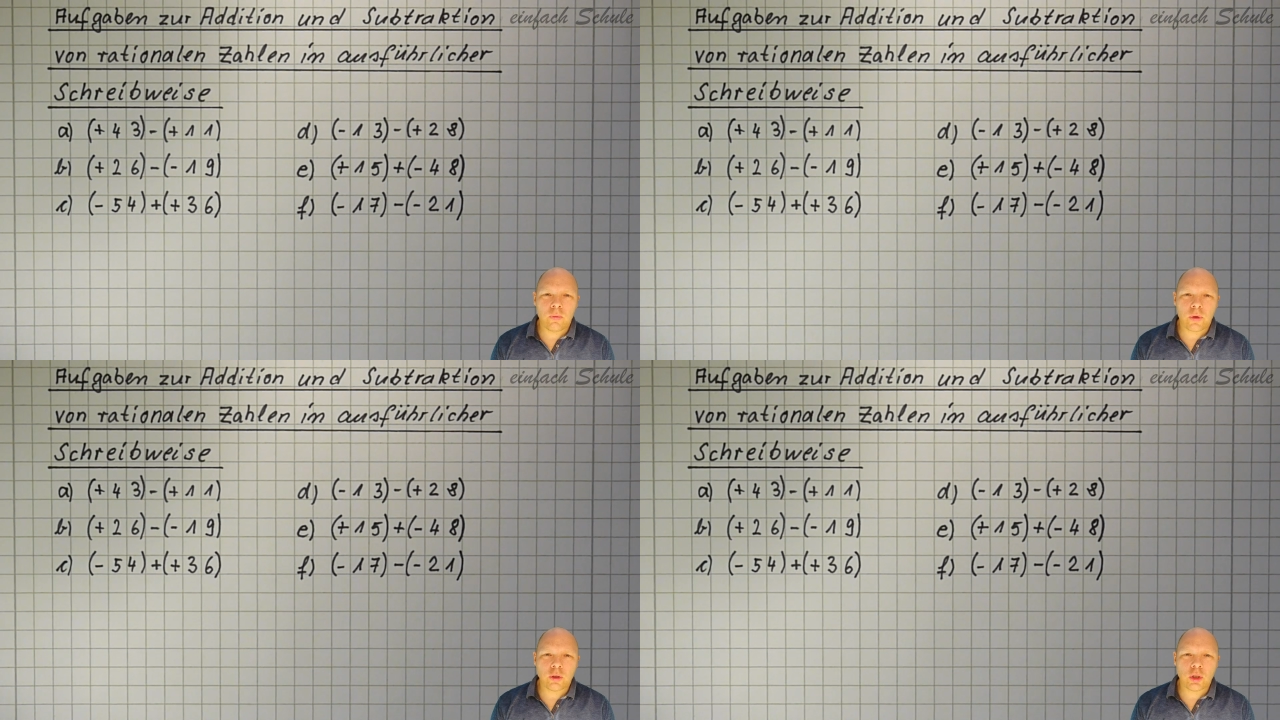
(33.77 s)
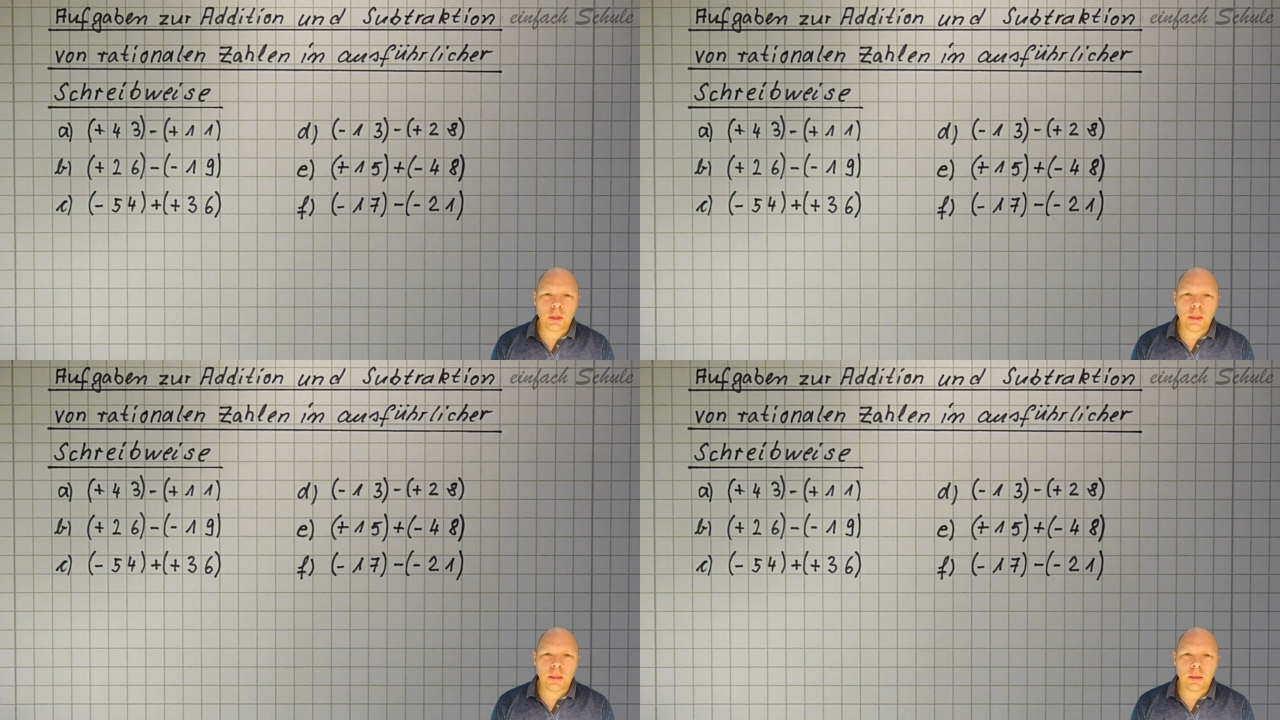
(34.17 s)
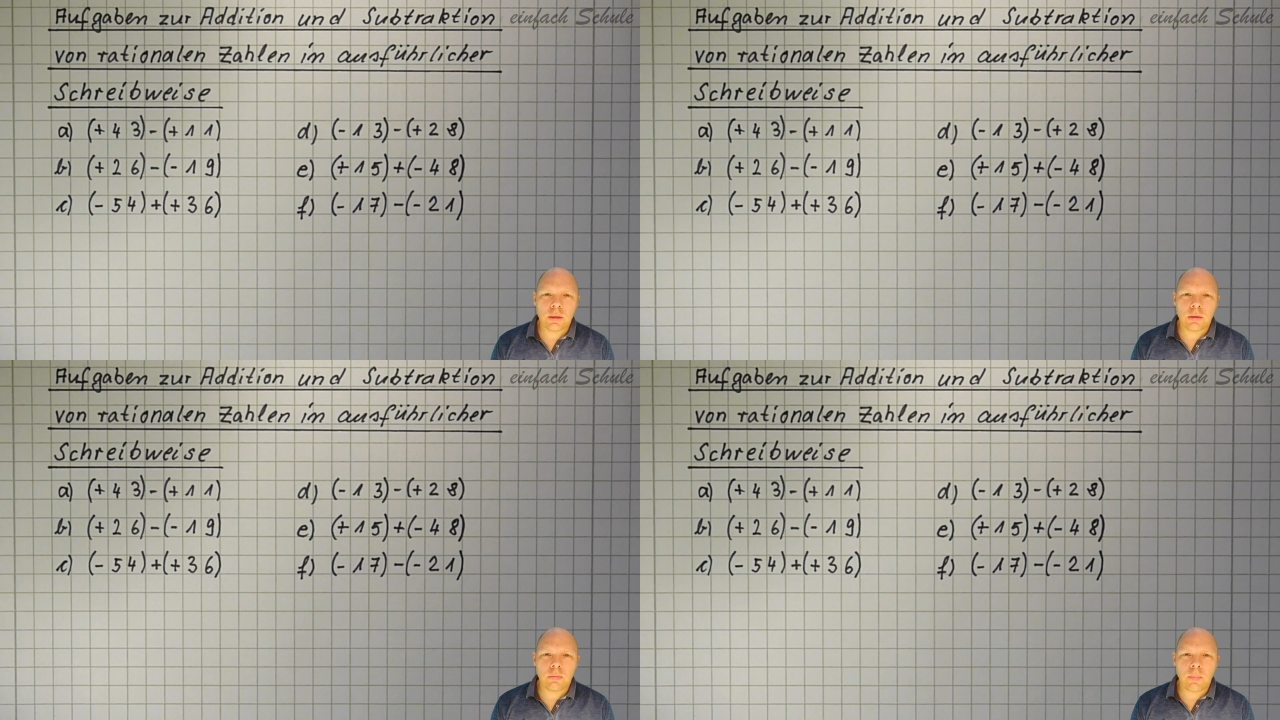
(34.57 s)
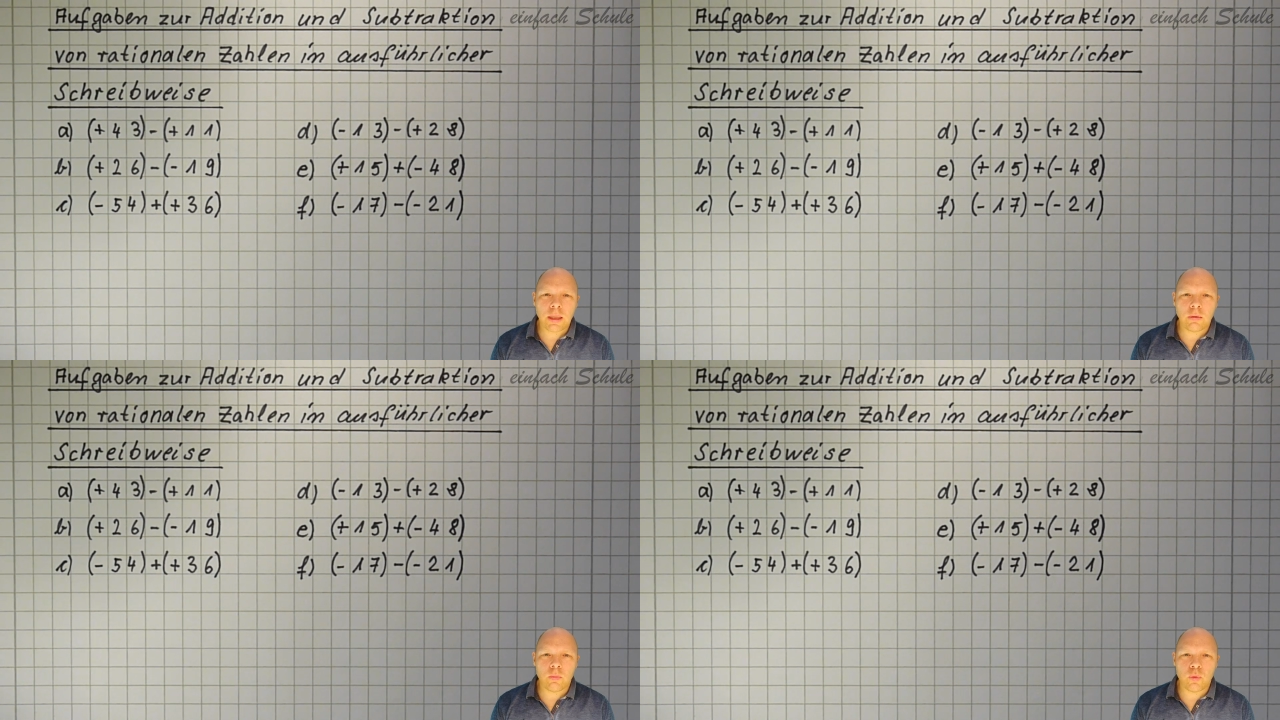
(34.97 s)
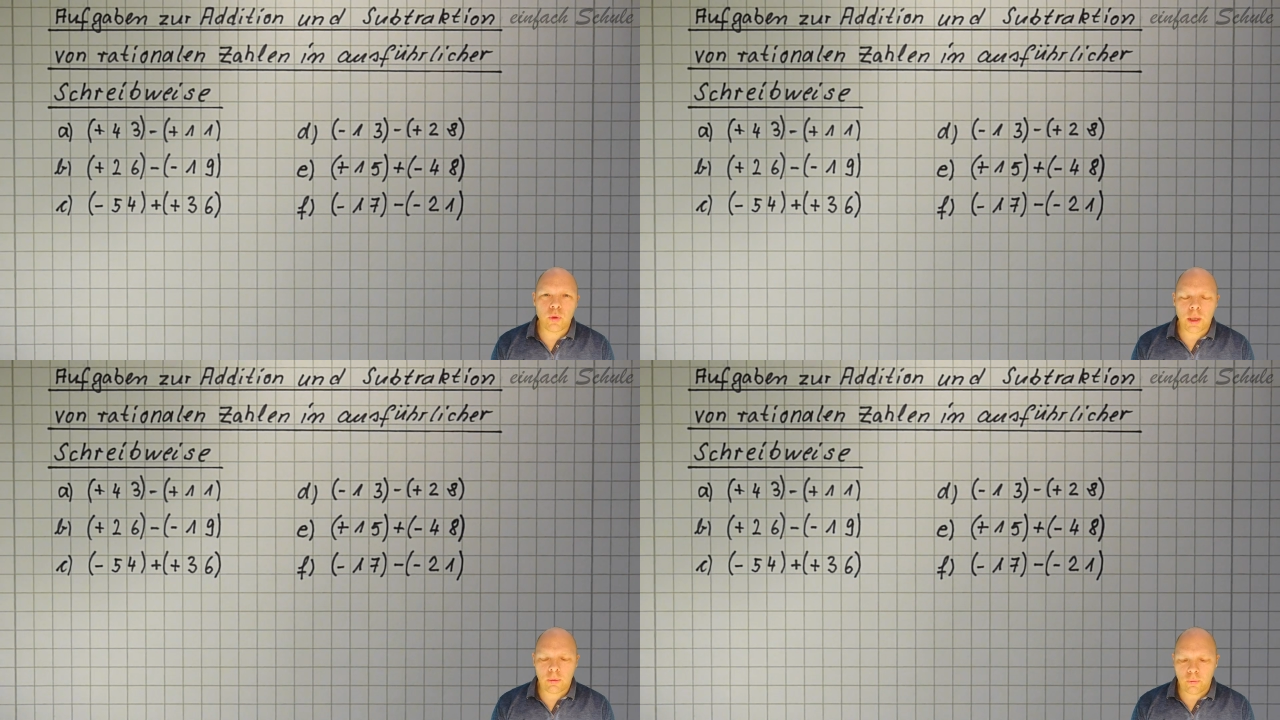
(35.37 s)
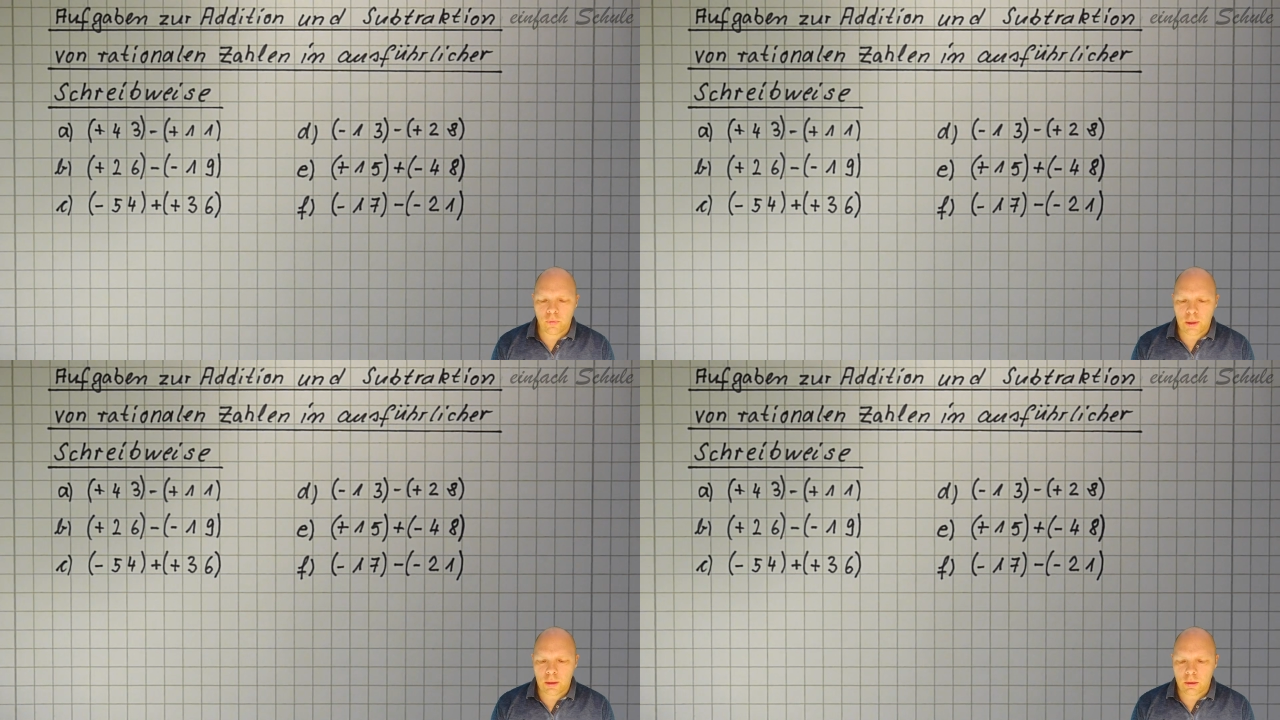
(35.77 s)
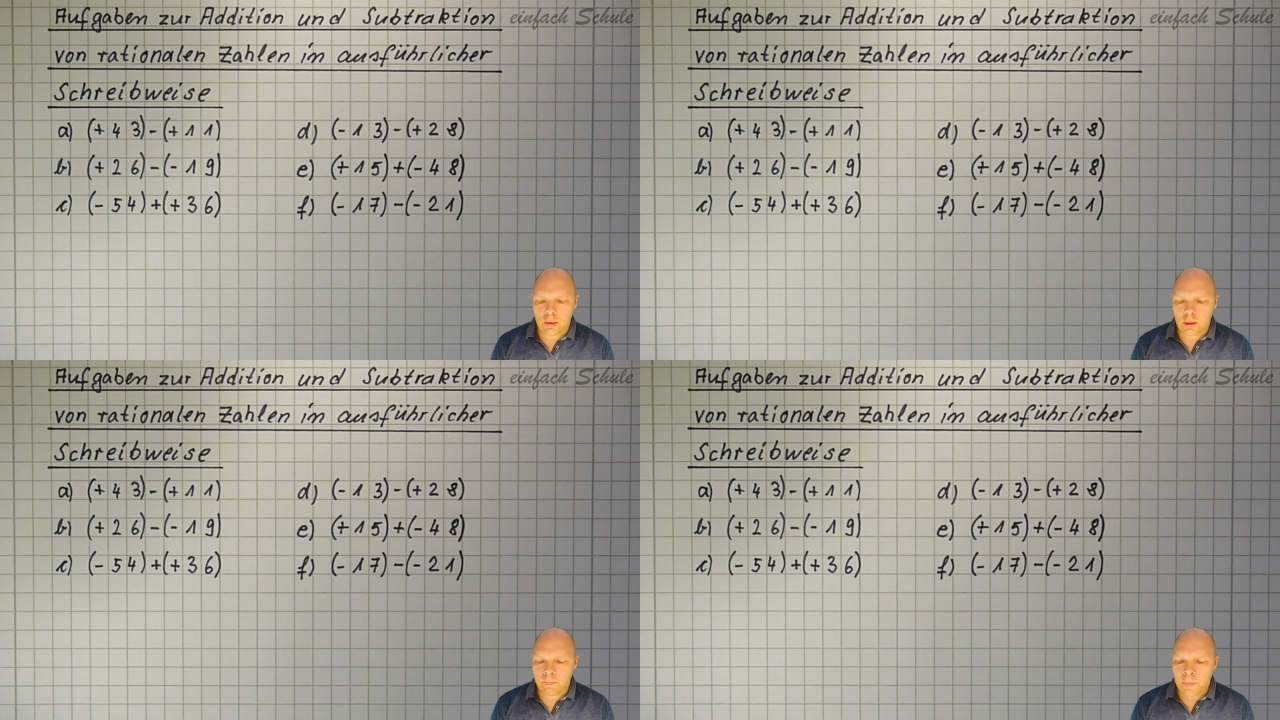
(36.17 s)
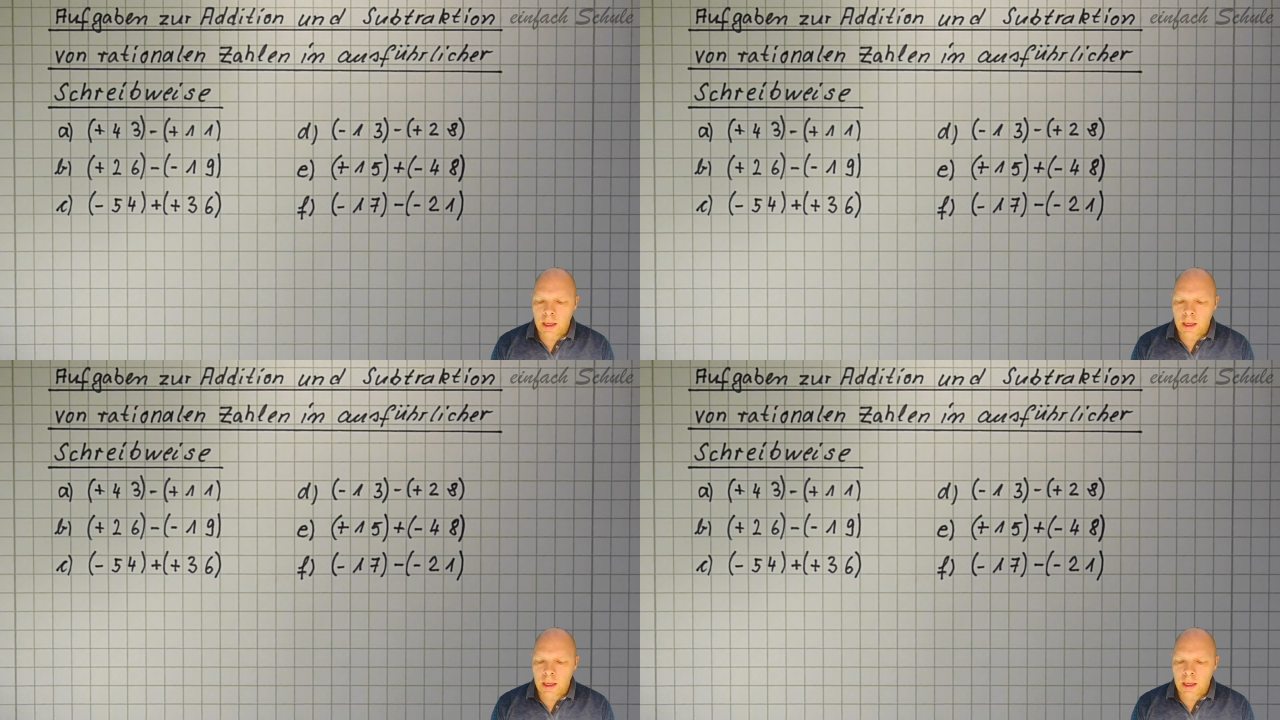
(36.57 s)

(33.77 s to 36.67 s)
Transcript: verschiedenen Mathebüchern findet.